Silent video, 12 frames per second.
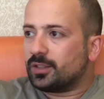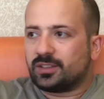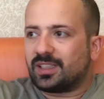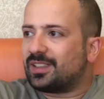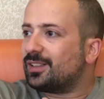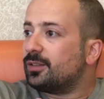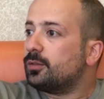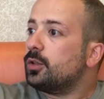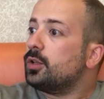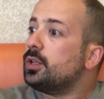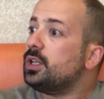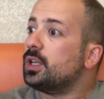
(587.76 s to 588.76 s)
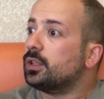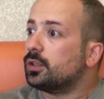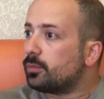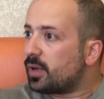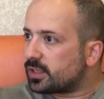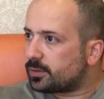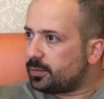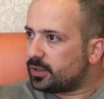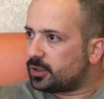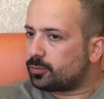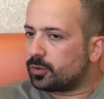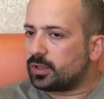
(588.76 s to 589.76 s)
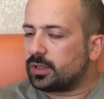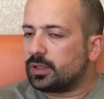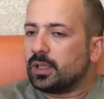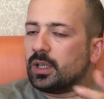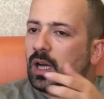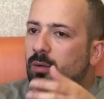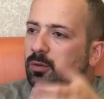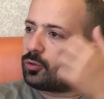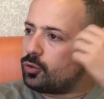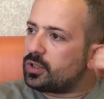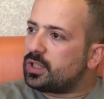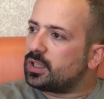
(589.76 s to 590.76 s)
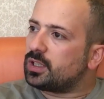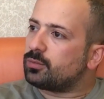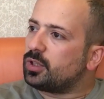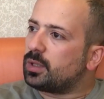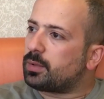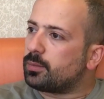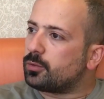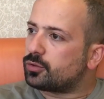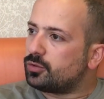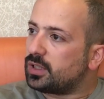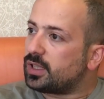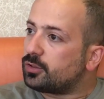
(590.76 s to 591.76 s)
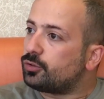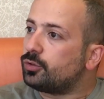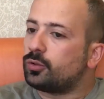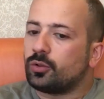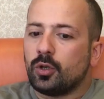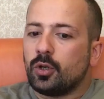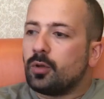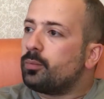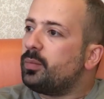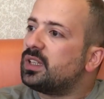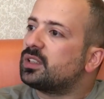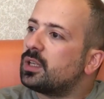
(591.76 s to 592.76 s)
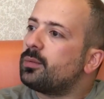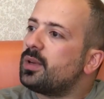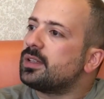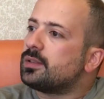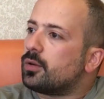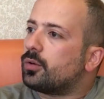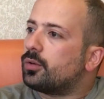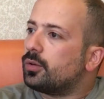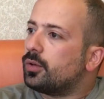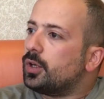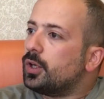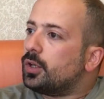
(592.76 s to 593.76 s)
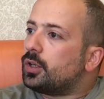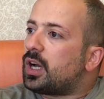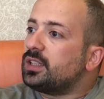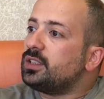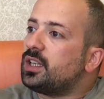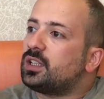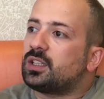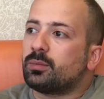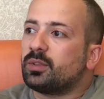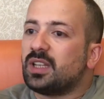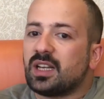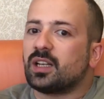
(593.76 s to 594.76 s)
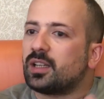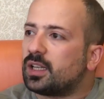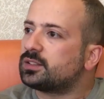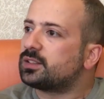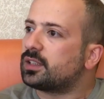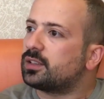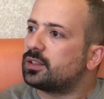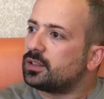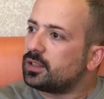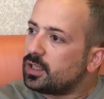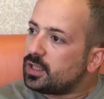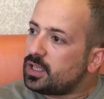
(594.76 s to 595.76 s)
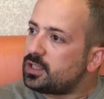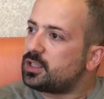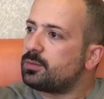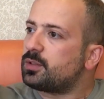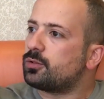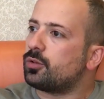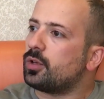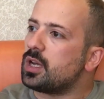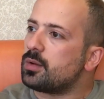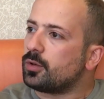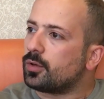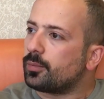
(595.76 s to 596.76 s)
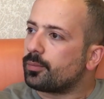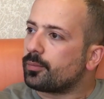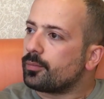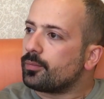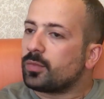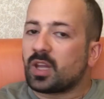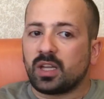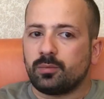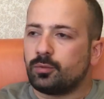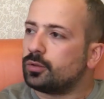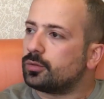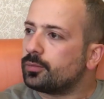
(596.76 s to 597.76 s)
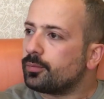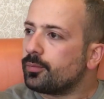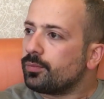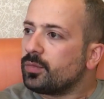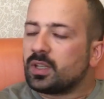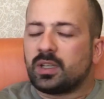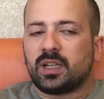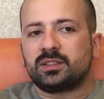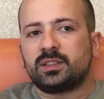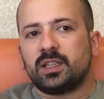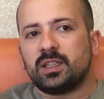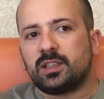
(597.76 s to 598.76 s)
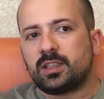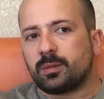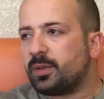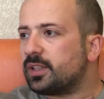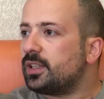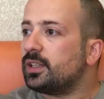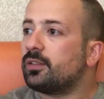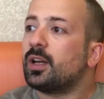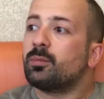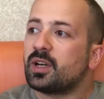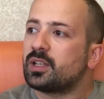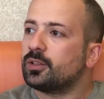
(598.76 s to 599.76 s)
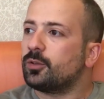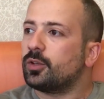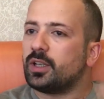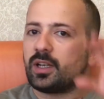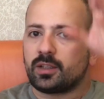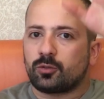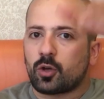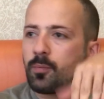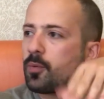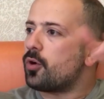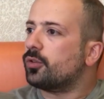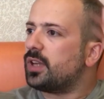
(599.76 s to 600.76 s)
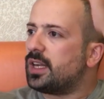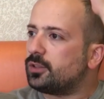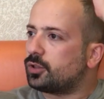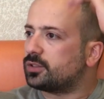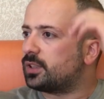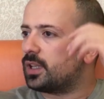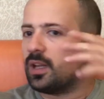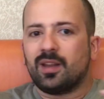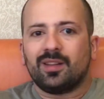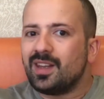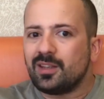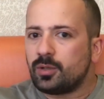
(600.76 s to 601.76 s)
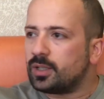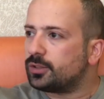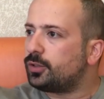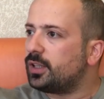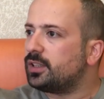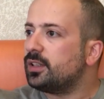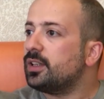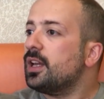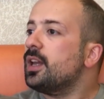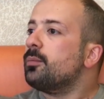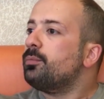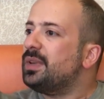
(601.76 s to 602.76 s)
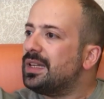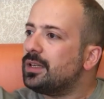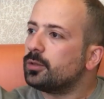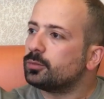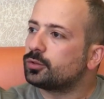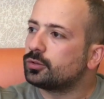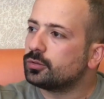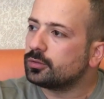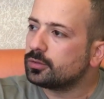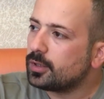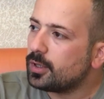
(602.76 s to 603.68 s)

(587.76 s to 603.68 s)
Çok Zaten iyi bir iş modeli. İnanılmaz bir iş modeli. Ama Türkiye'de bunu yapamıyorsun. Neden? Çünkü bir database yok. Hangi kitabın ne kadar sattığını hiç kimse söyleyemiyor. Hadi buyurun. Gazetelerin kitap ekleri var. Bakın oraya. Top 10 en çok satan. Neye göre söyledin? Biliyor musun?